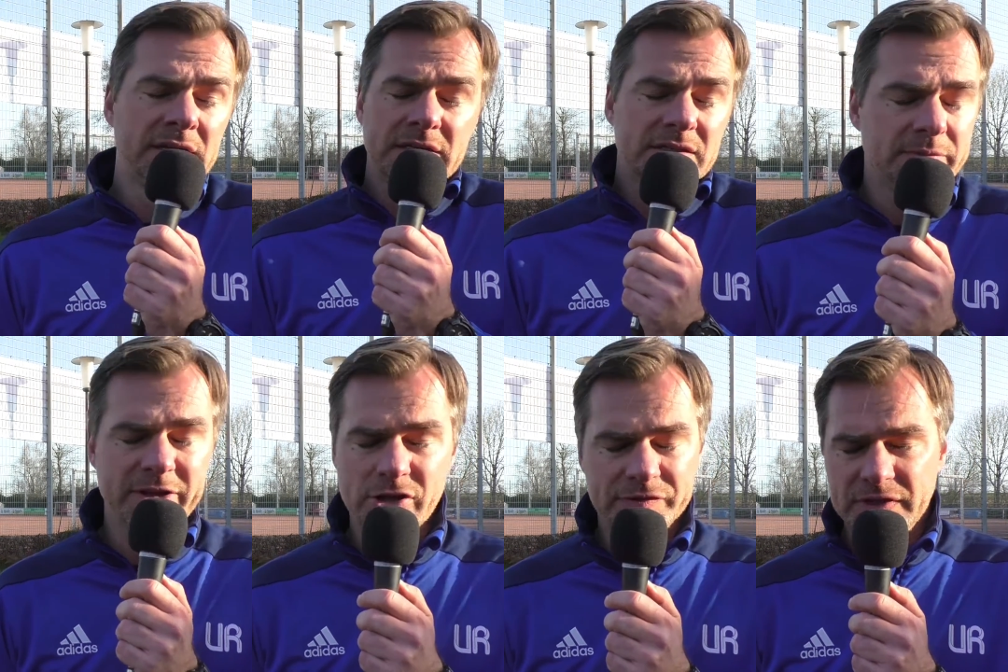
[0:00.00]
Das ist eine
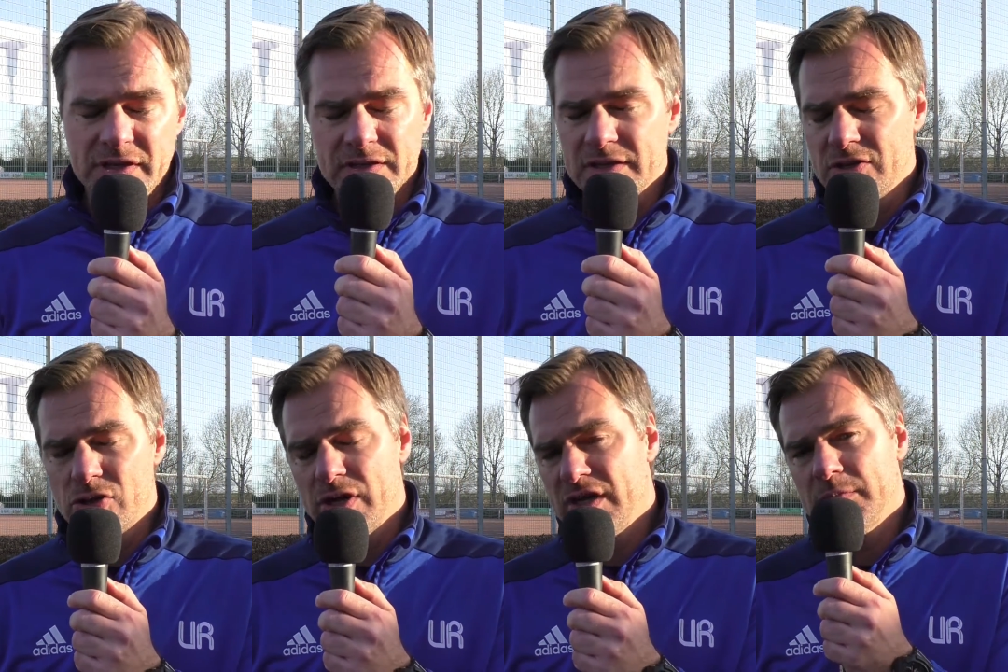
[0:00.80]
Mannschaft, die hinten drin
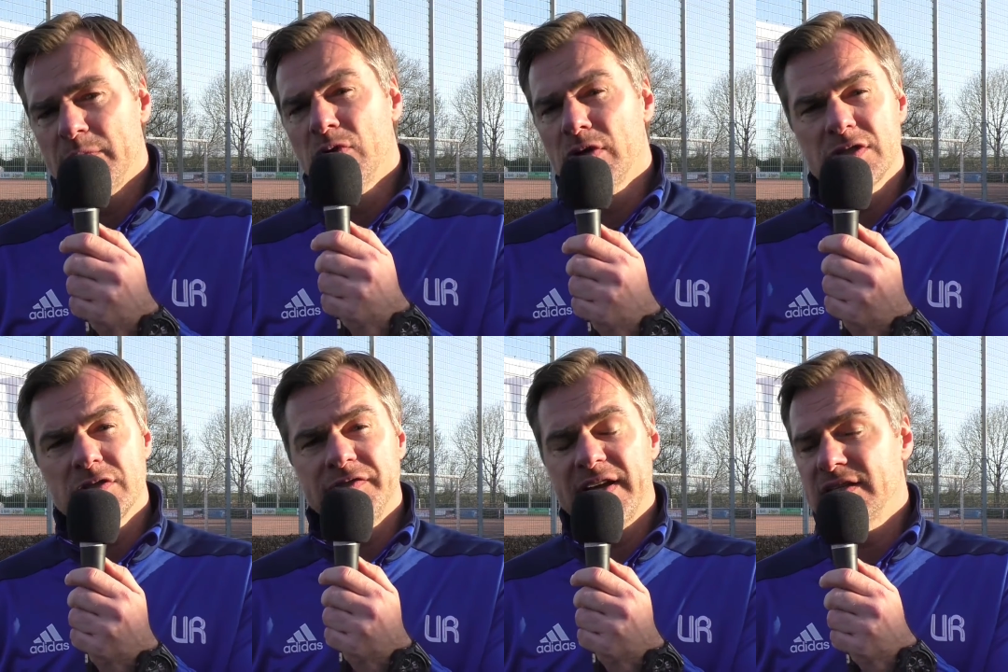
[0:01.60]
steht, mit dem Rücken
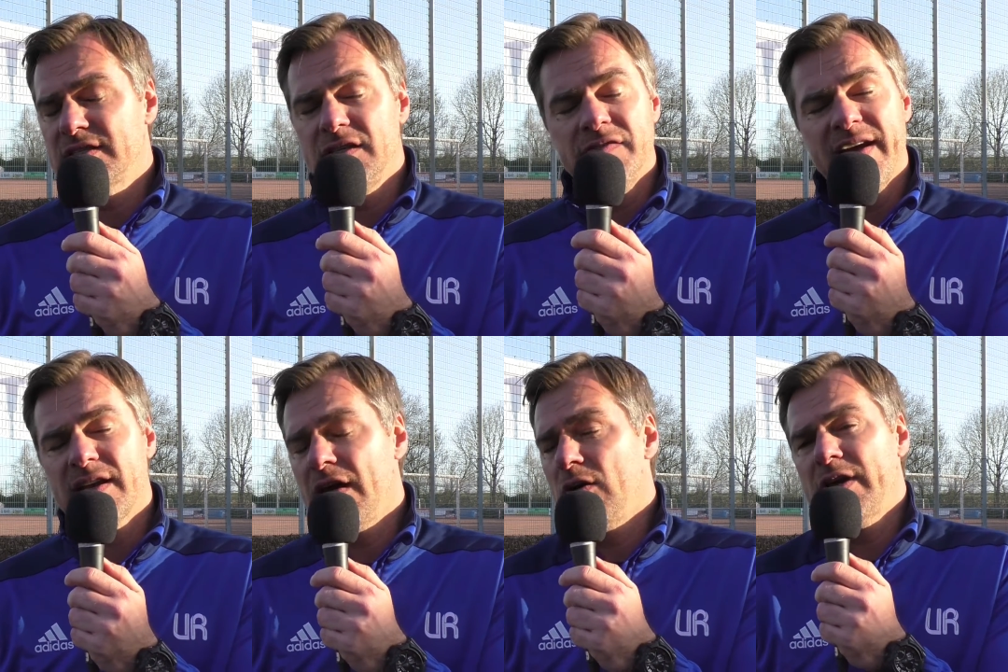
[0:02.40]
zur Wand. Die werden
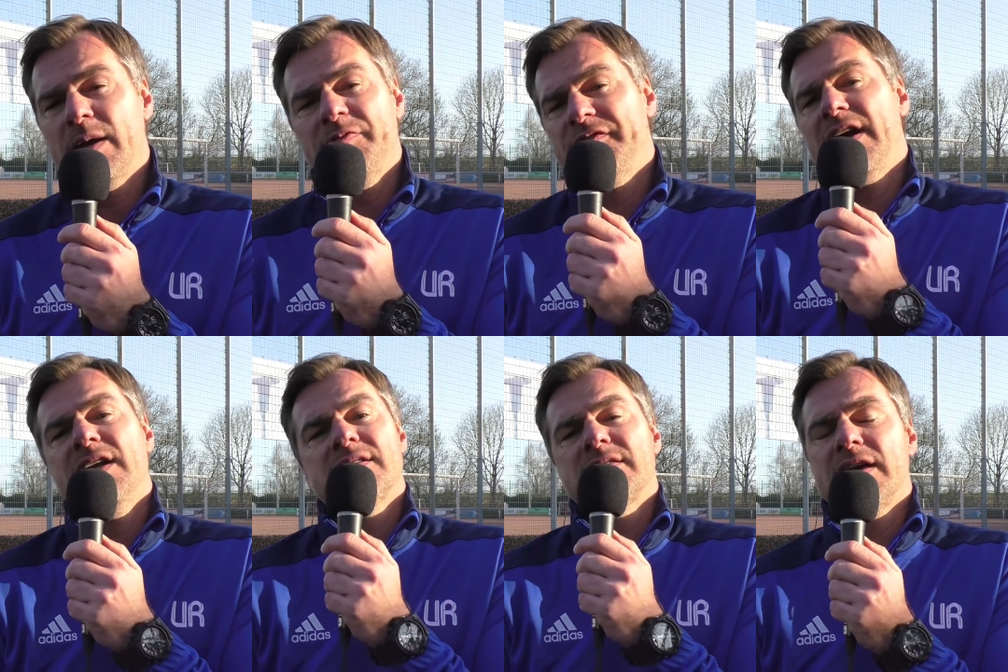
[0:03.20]
auch kämpfen,
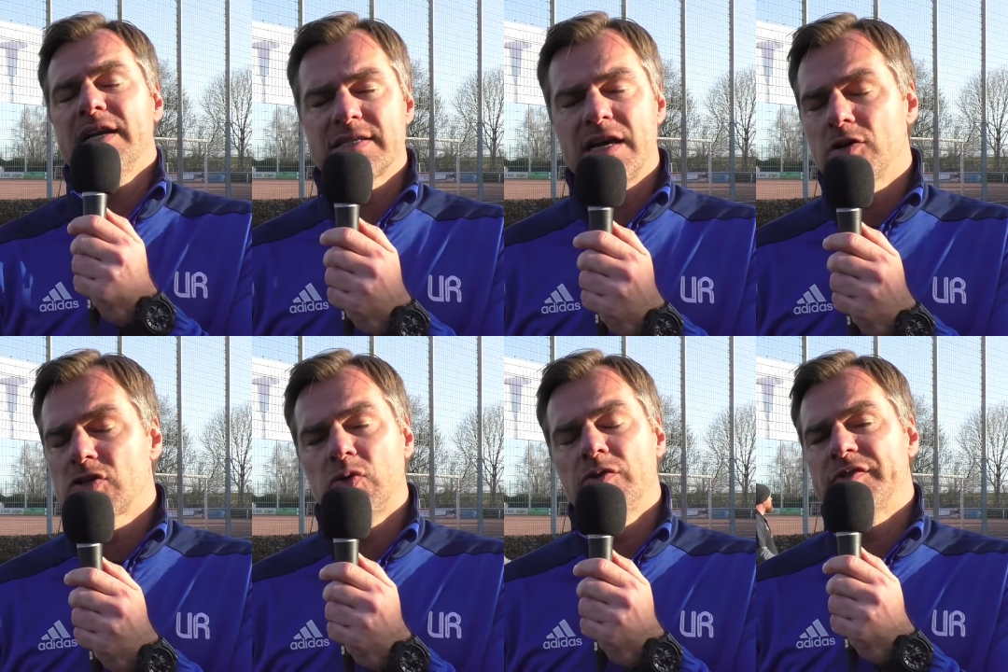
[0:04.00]
alles, alles
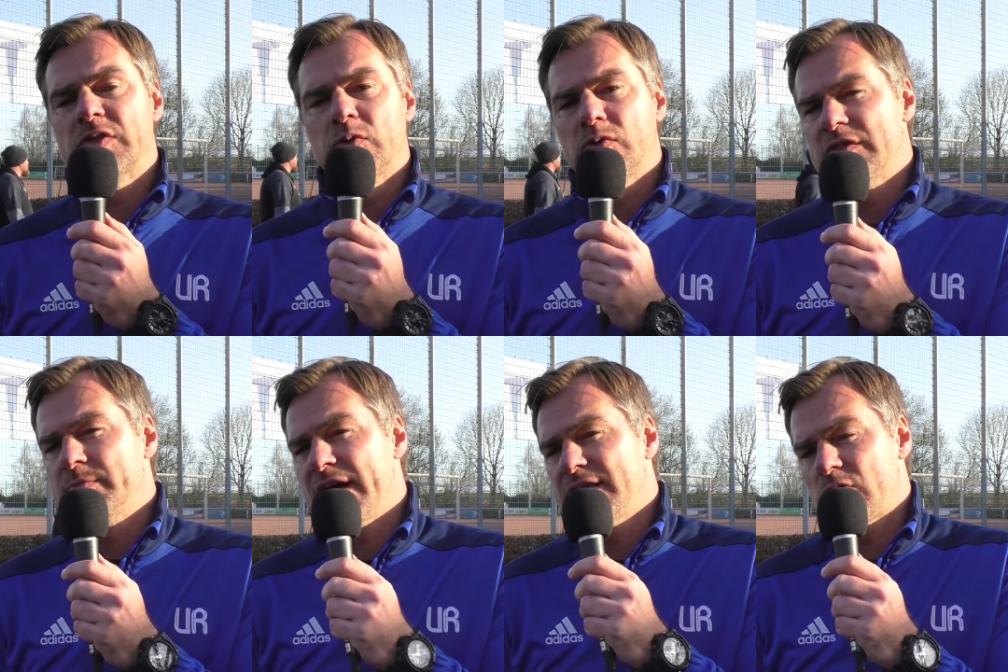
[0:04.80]
rausholen, versuchen uns ein
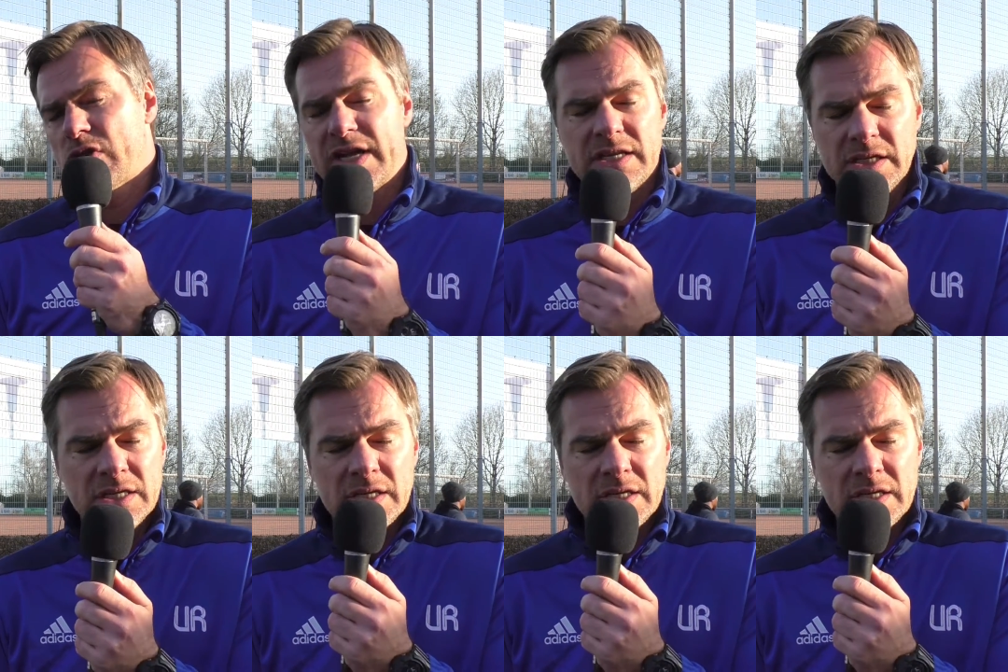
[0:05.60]
Bein zu stellen.